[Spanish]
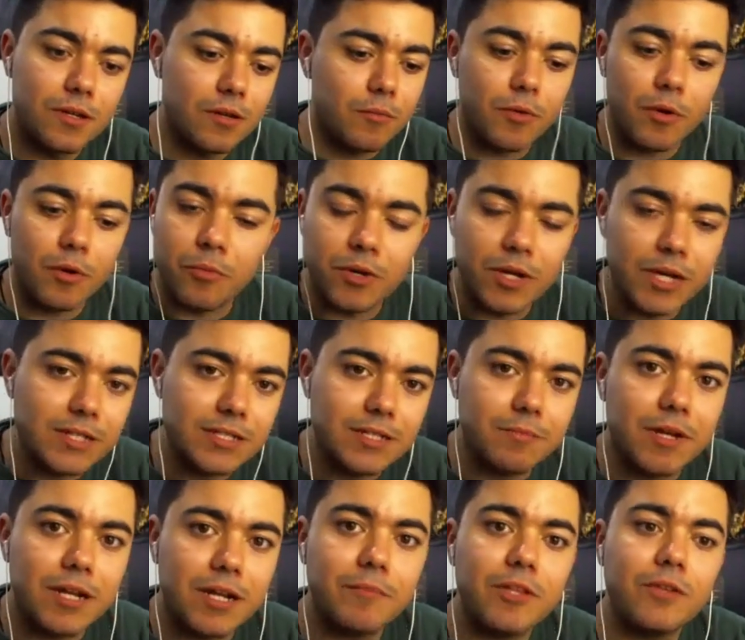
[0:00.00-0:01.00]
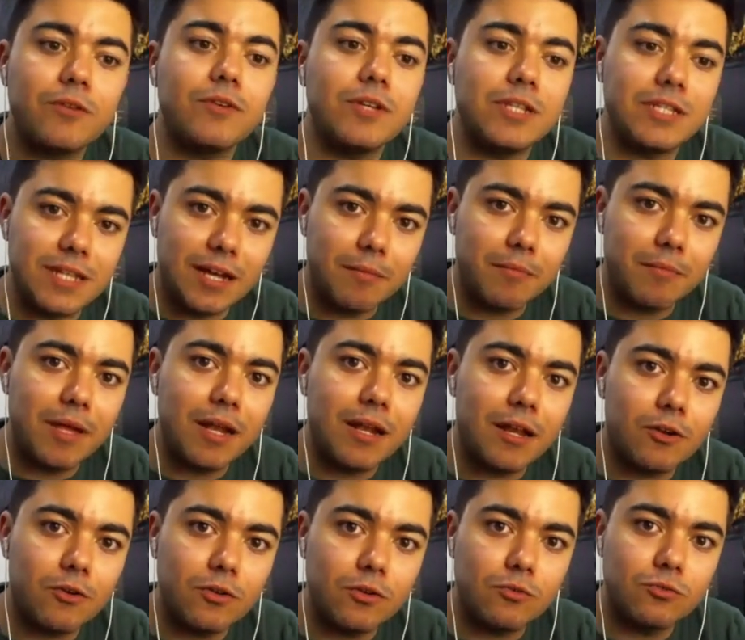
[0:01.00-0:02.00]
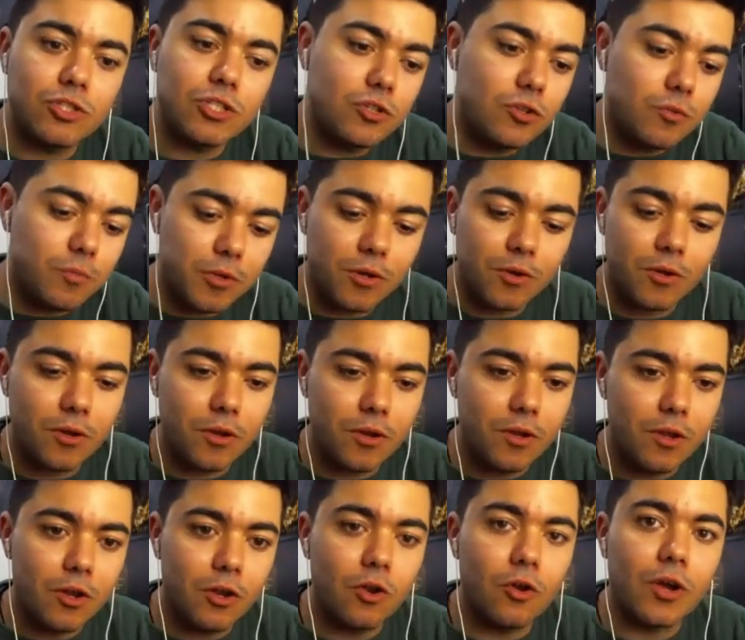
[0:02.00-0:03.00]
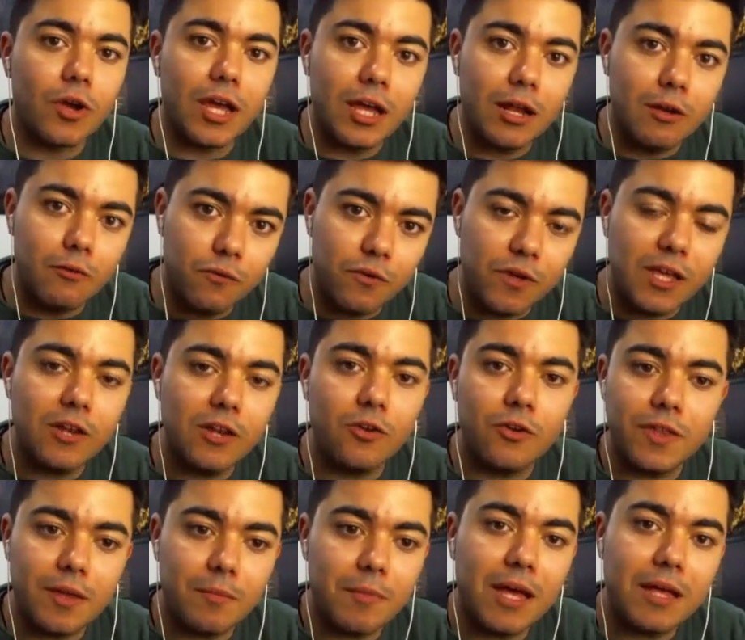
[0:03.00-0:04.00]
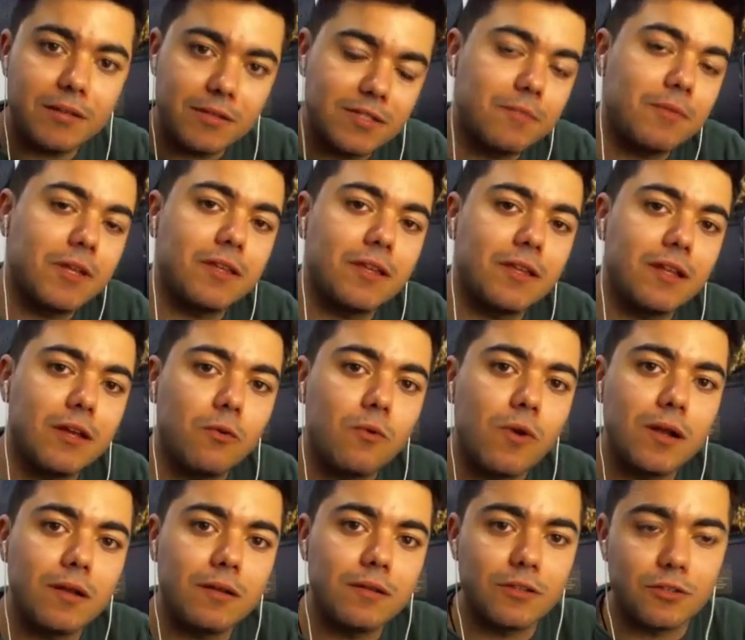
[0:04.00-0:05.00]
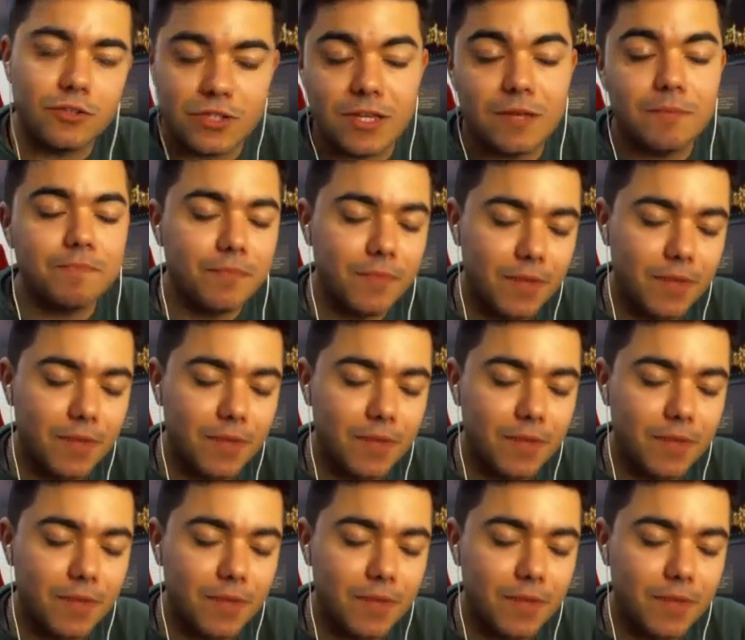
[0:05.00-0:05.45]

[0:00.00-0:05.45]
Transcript: Pues pones ese parámetro y se cambia el largo del cuchillo, pero lo que es el filo y demás se mantiene igual. Entonces,